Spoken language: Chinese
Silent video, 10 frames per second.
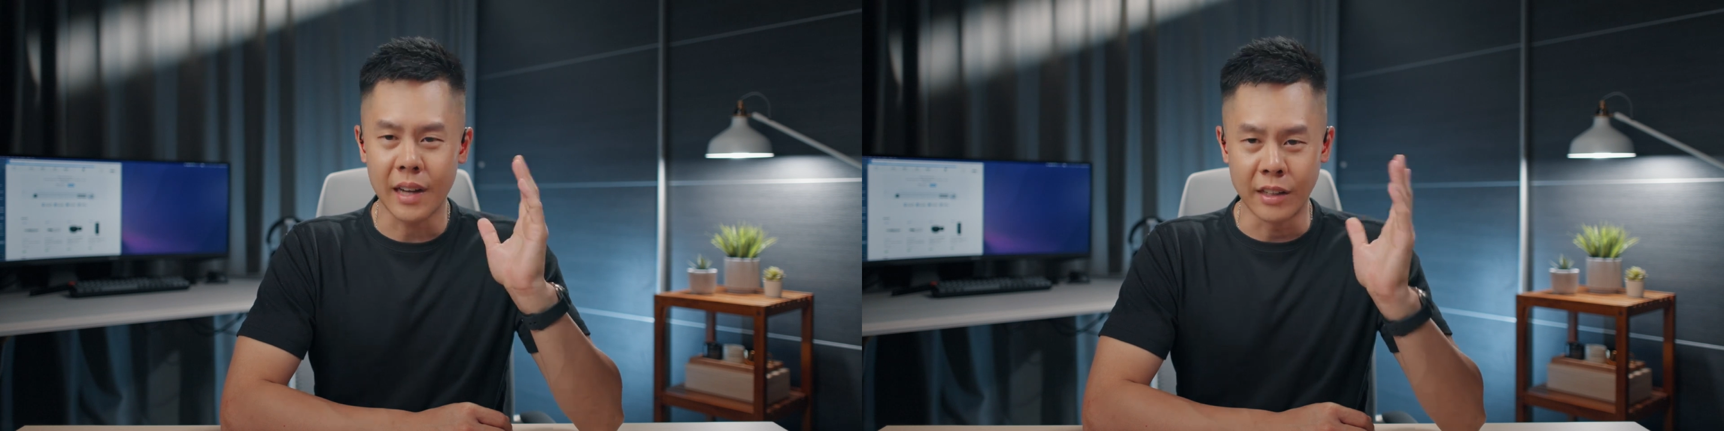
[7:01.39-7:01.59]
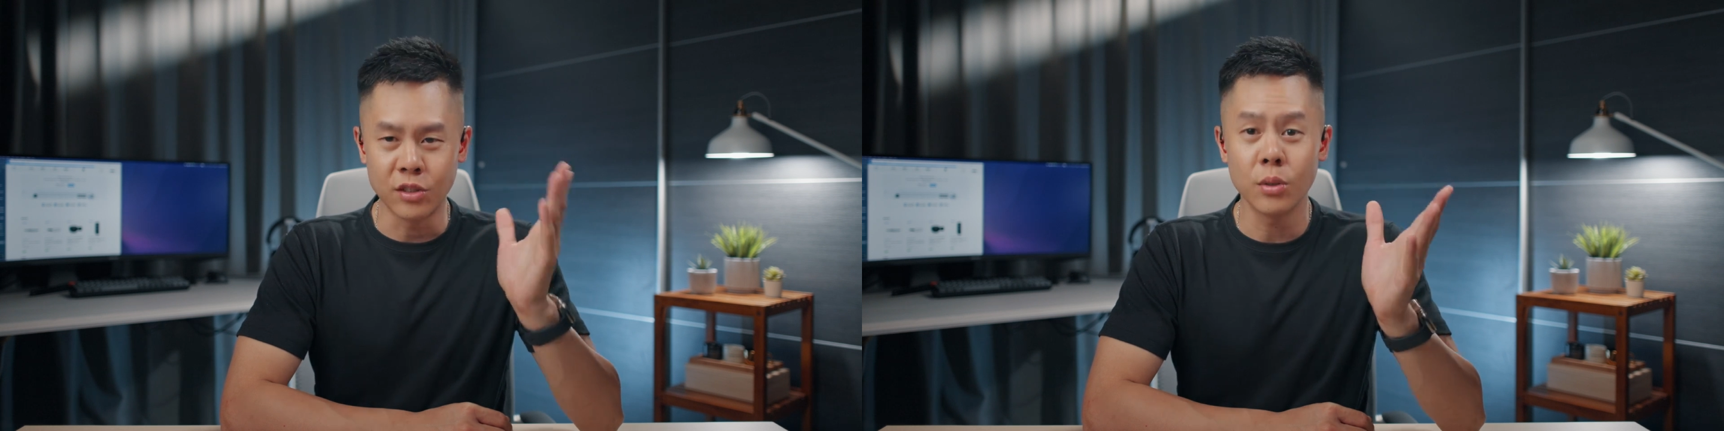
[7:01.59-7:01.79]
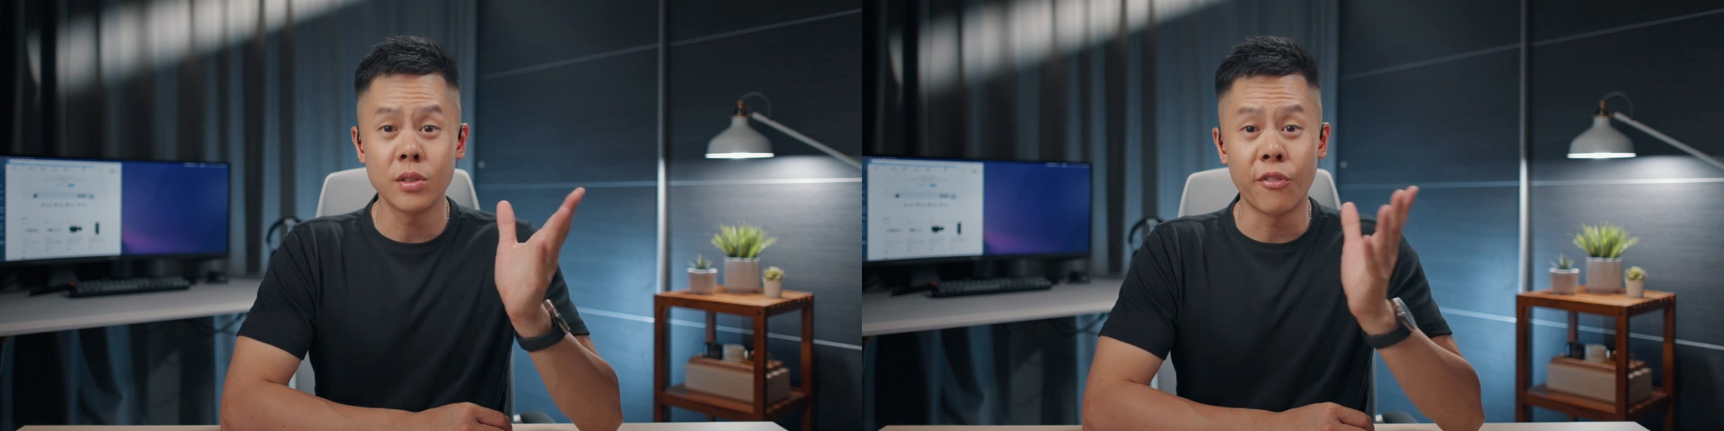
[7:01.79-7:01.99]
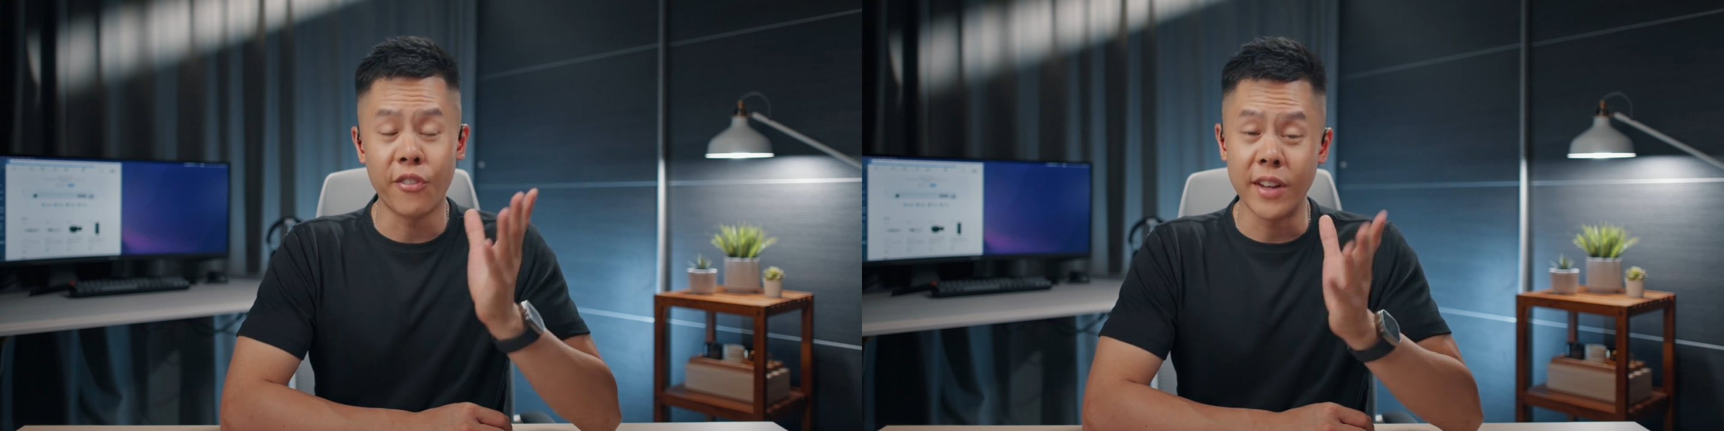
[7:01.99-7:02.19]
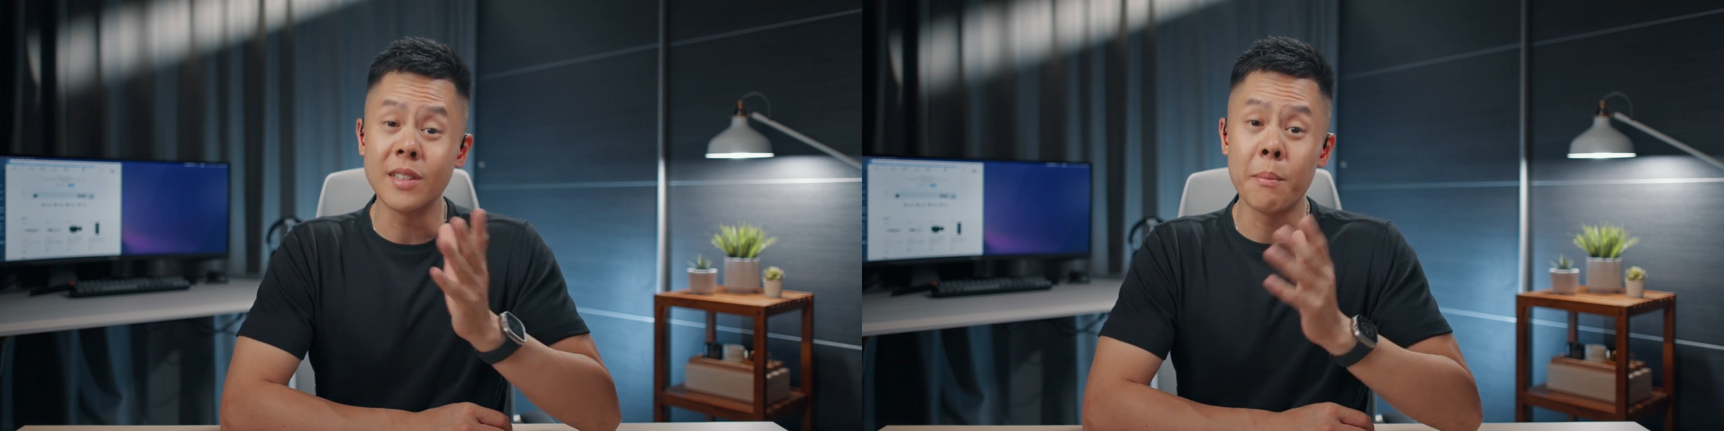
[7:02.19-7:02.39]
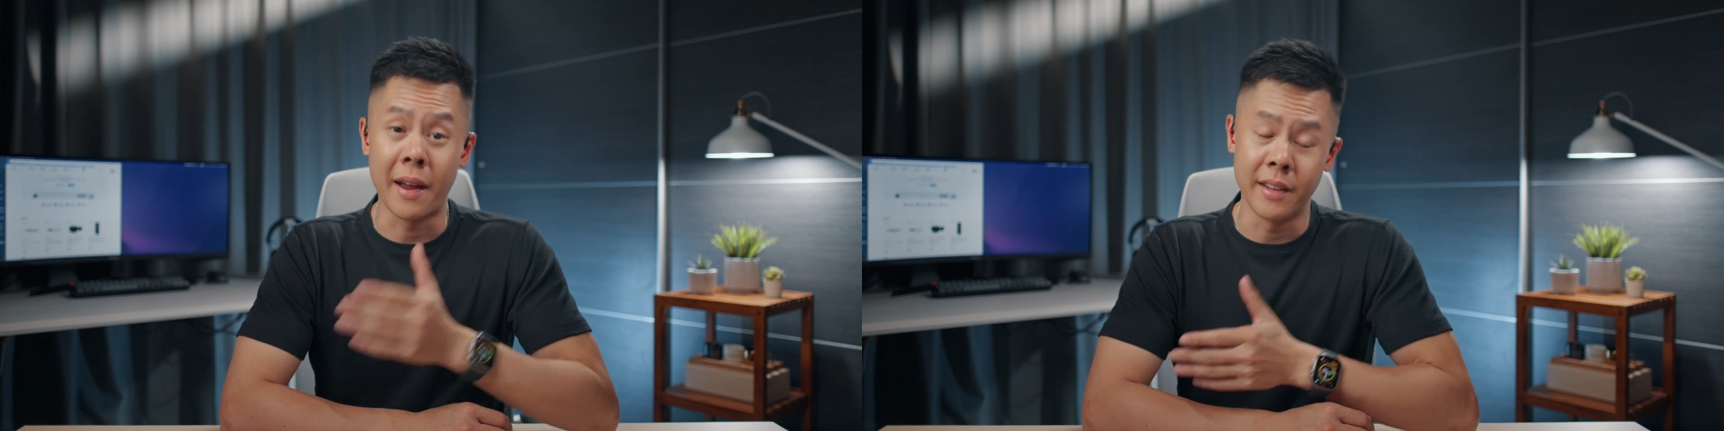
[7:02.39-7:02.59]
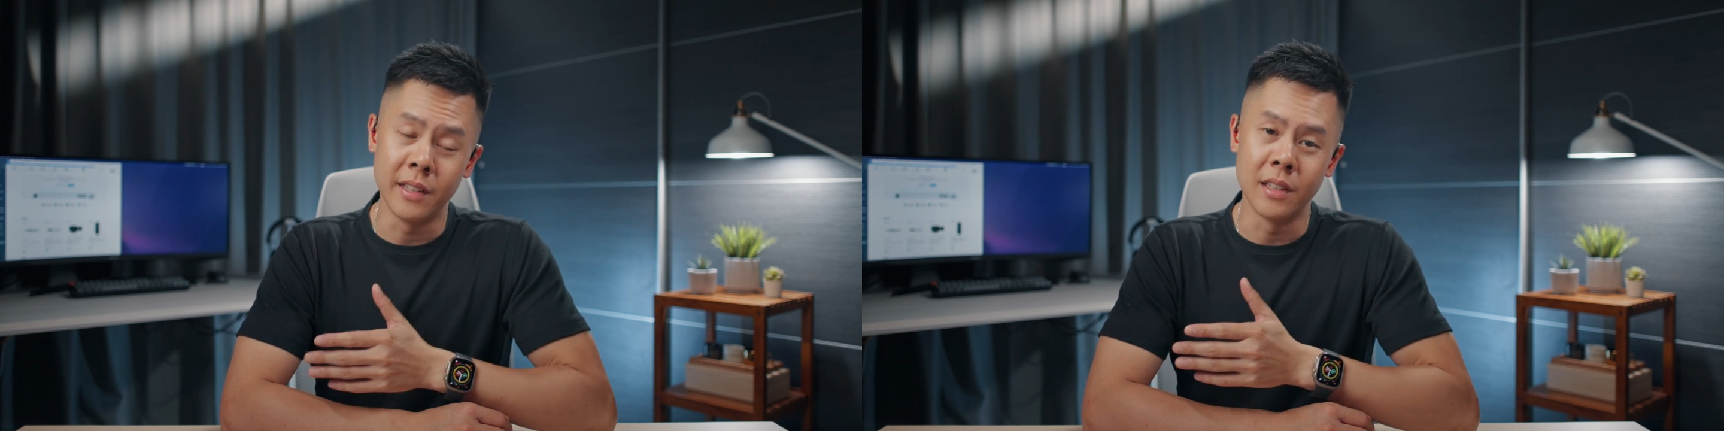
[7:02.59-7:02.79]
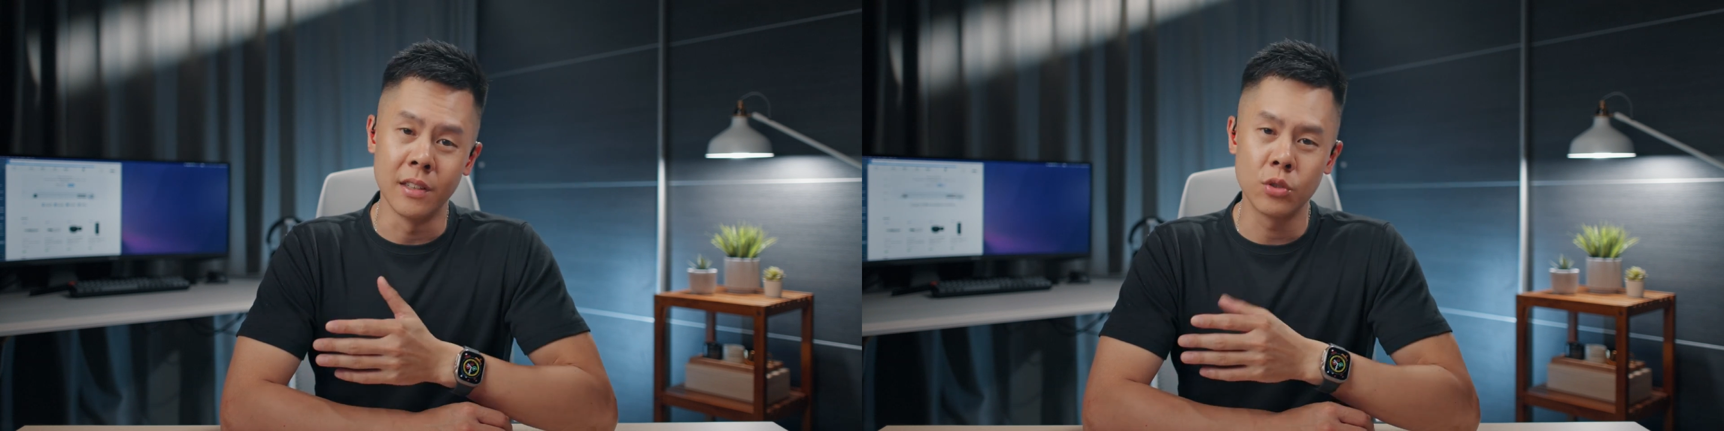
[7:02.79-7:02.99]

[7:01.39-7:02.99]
感受是非常满意的，